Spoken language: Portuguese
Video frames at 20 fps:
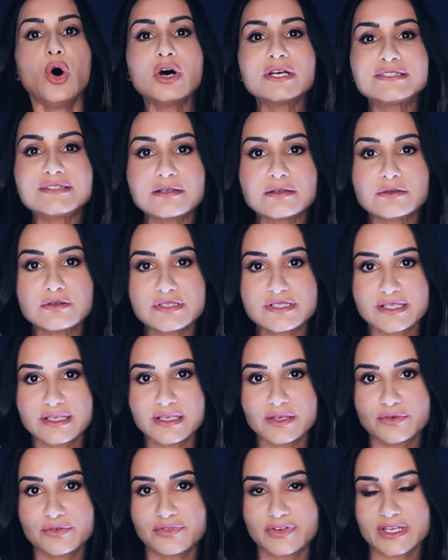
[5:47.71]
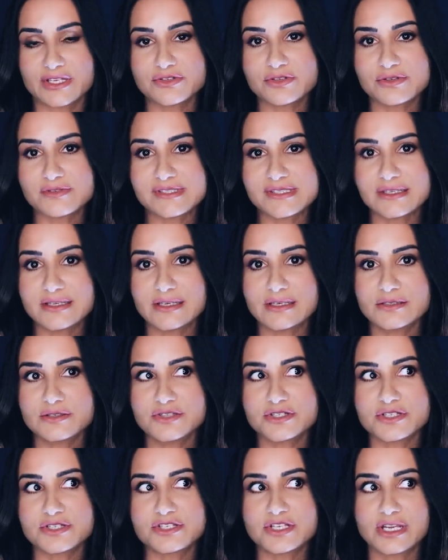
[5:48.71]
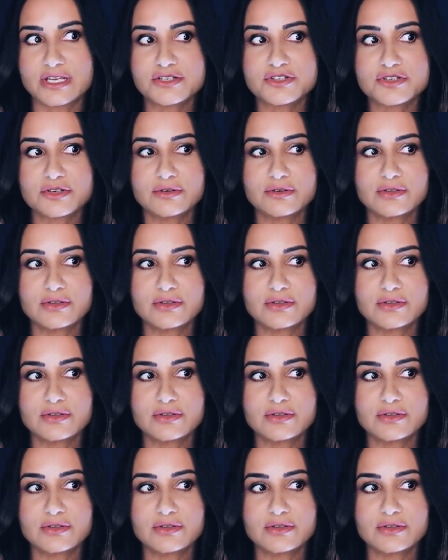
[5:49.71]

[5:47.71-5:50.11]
Outra coisa que eu vejo é o seguinte, gente